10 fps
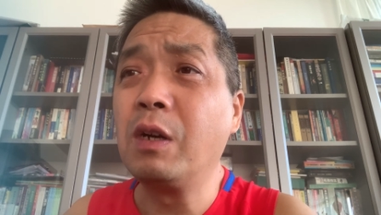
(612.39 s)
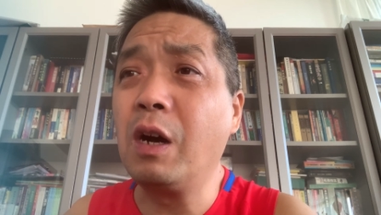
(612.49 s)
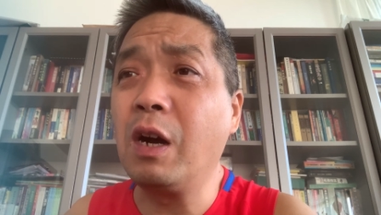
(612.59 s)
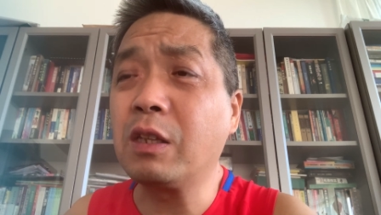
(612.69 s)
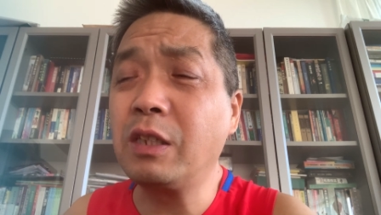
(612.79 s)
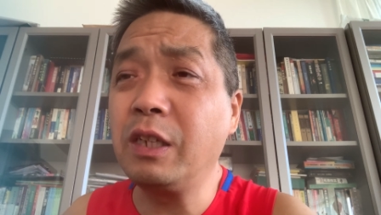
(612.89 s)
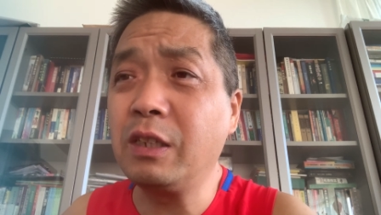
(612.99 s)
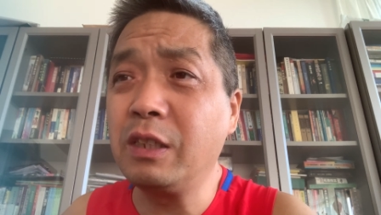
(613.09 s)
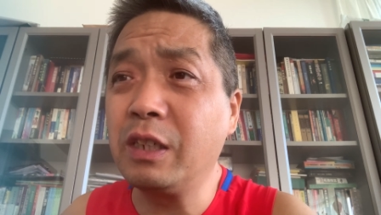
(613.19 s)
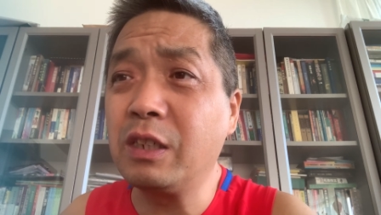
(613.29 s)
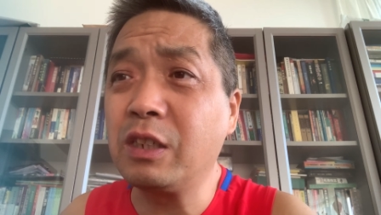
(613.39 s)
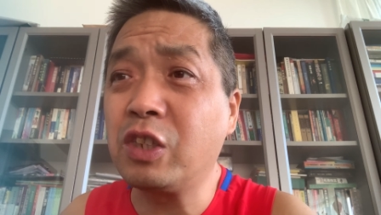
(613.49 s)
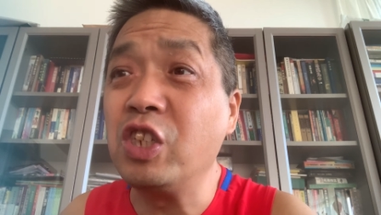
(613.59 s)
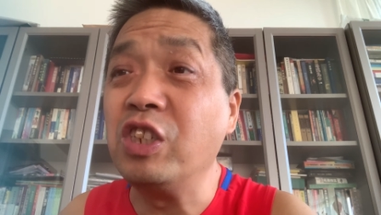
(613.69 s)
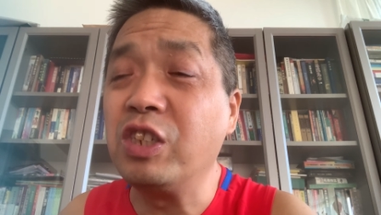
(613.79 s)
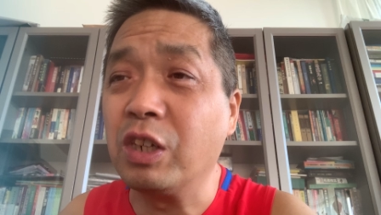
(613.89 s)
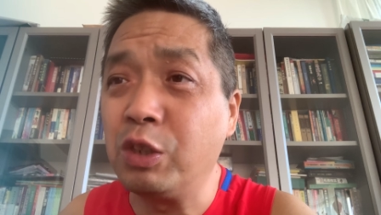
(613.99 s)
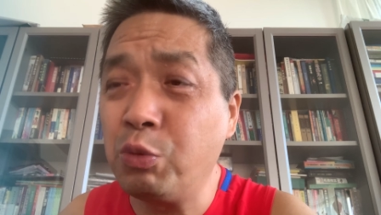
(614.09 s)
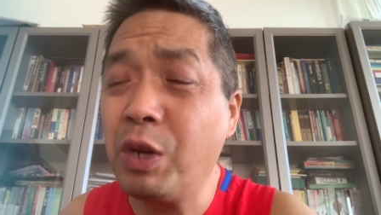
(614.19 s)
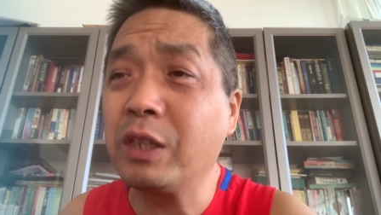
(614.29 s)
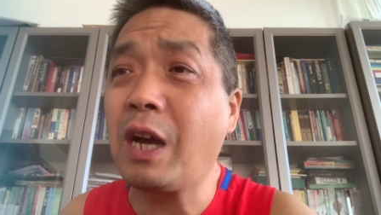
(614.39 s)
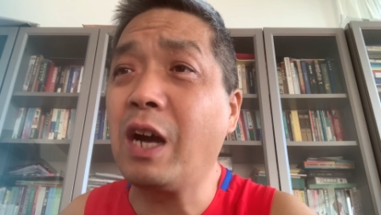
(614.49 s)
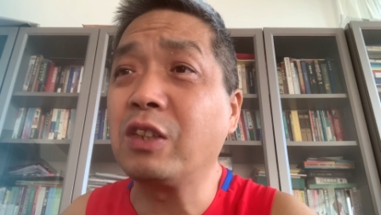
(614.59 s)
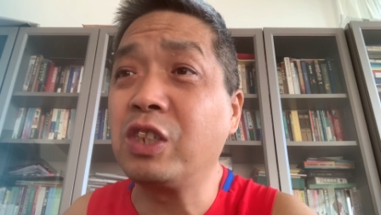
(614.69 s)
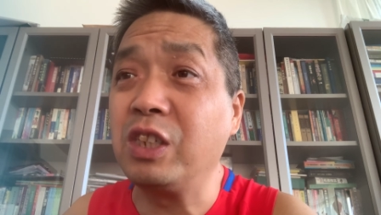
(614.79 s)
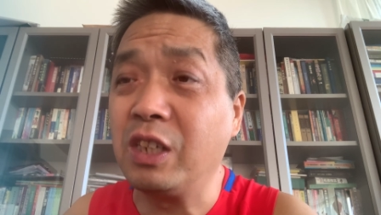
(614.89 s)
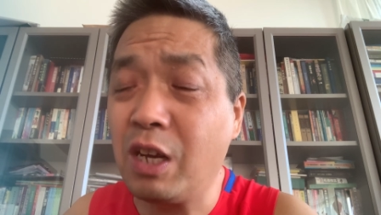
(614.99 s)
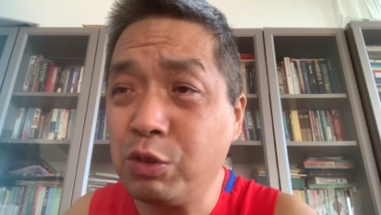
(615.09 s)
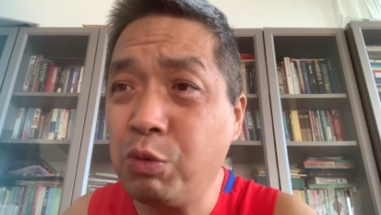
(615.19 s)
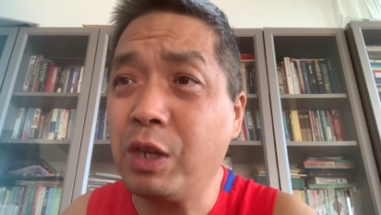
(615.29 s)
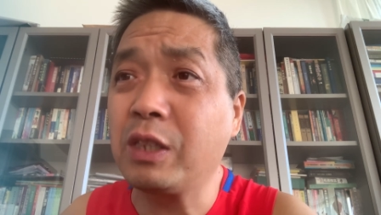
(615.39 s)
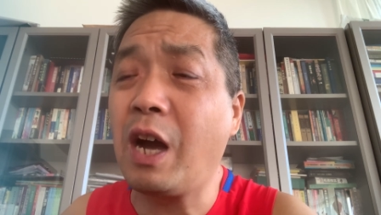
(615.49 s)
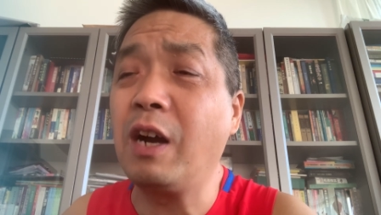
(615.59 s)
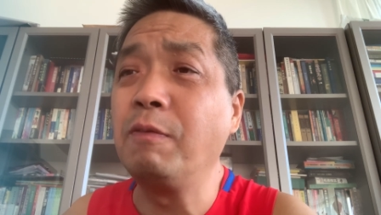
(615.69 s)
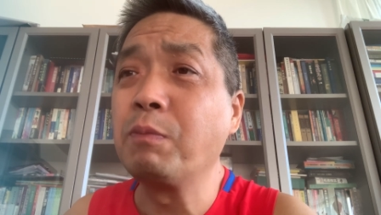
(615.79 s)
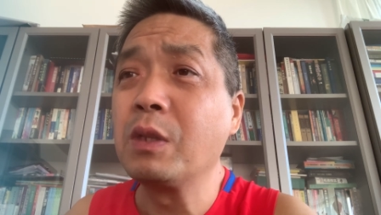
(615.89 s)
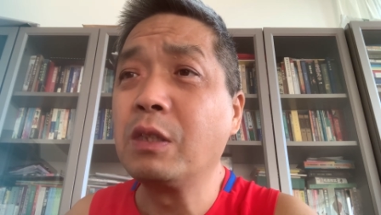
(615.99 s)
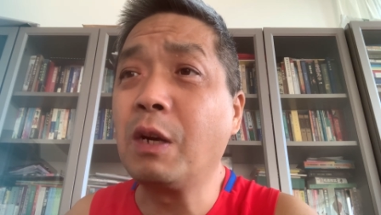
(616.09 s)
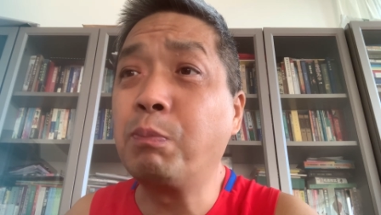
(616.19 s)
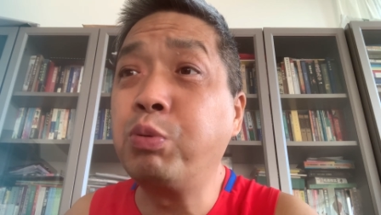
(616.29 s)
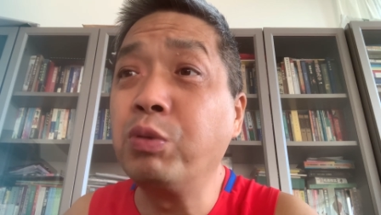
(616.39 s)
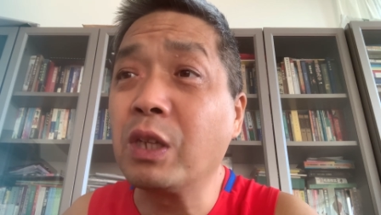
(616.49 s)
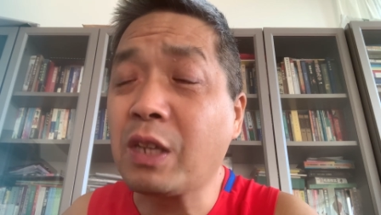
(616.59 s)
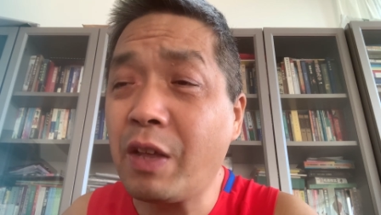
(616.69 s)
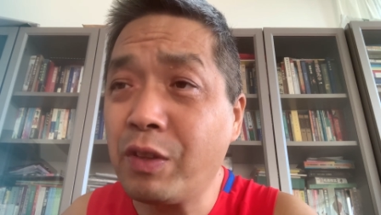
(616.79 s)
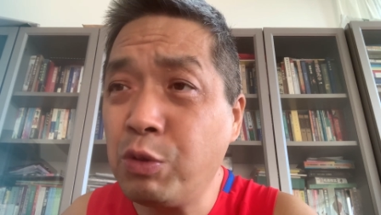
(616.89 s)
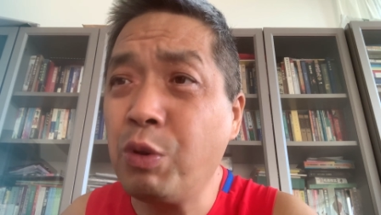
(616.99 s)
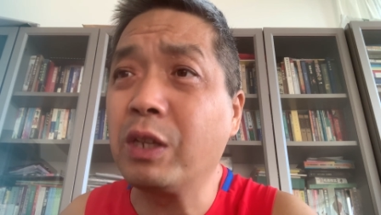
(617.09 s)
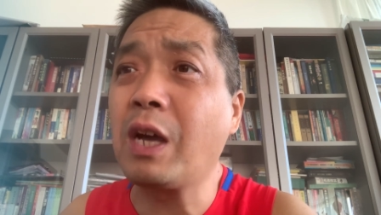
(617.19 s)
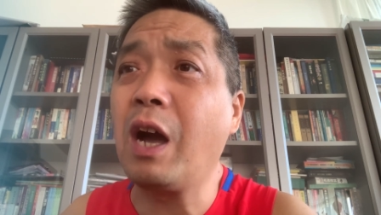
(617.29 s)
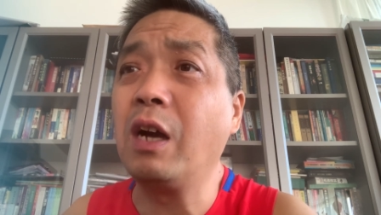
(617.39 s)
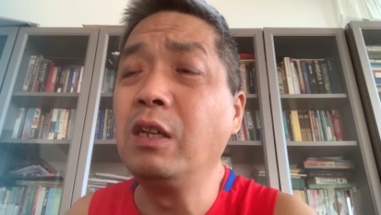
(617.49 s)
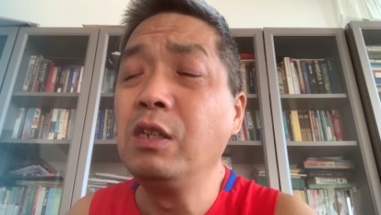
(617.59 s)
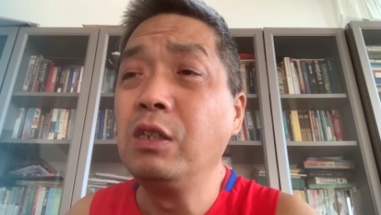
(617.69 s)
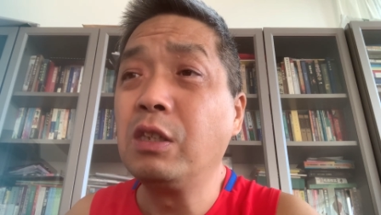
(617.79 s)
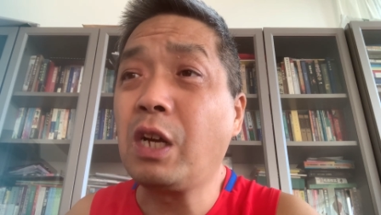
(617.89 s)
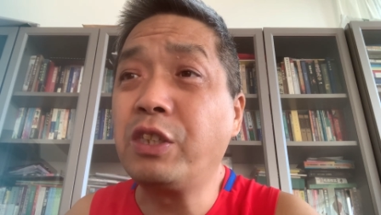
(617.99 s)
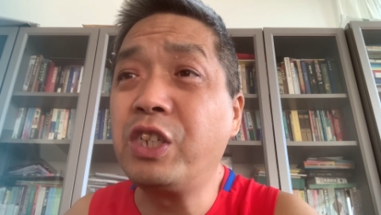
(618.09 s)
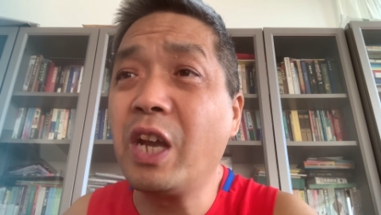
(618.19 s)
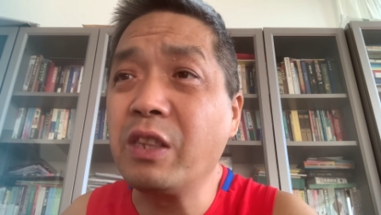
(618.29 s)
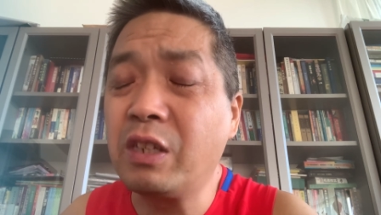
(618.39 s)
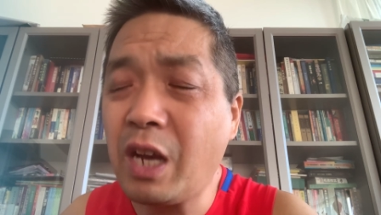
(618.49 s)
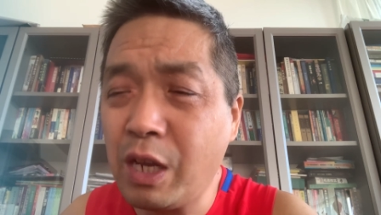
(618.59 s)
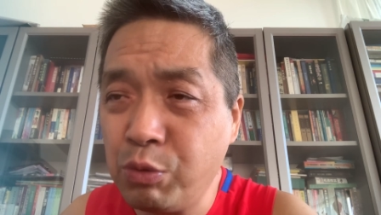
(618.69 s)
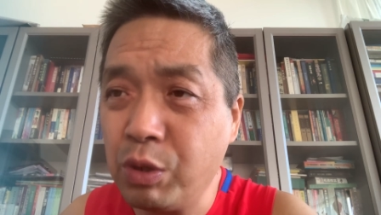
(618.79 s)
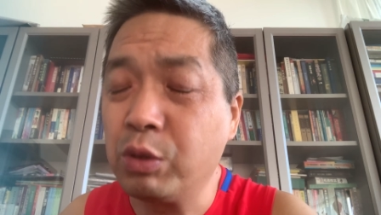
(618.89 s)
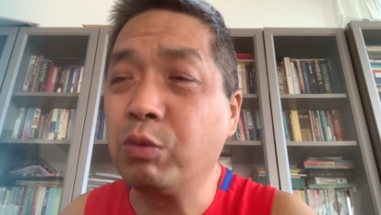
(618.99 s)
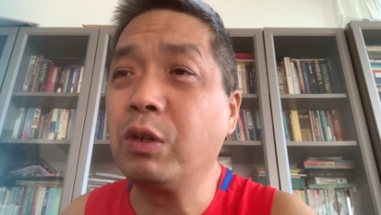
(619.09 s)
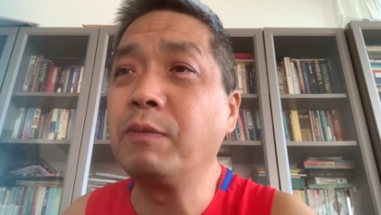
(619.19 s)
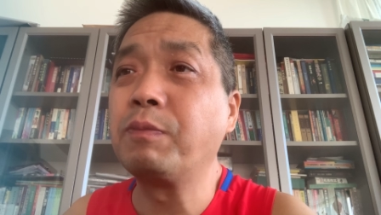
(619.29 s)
啊，他那个那个体型越大，体量越大，他铺的摊子越大，他欠的债越多。